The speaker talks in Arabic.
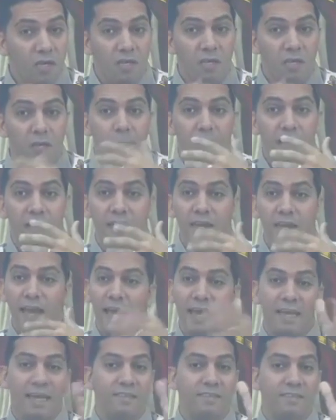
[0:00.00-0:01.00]
يبقى
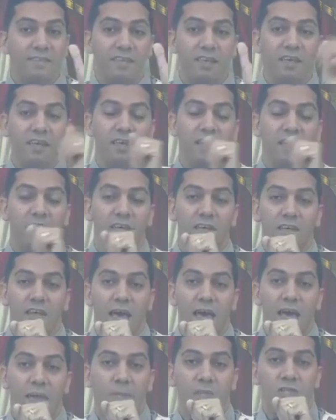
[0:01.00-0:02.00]
الحاجات دي
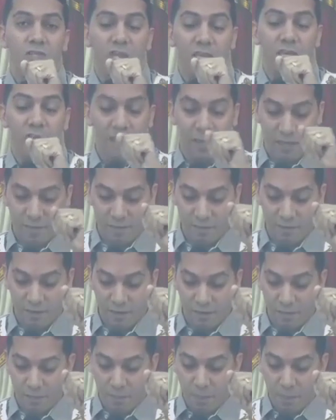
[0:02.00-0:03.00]
هامشية جداً